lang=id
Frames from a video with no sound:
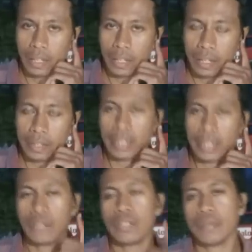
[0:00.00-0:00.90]
Ya,
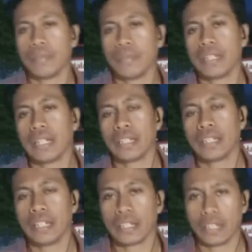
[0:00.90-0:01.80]
memang data
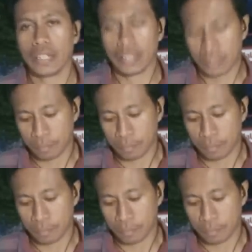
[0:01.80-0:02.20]
dari uh,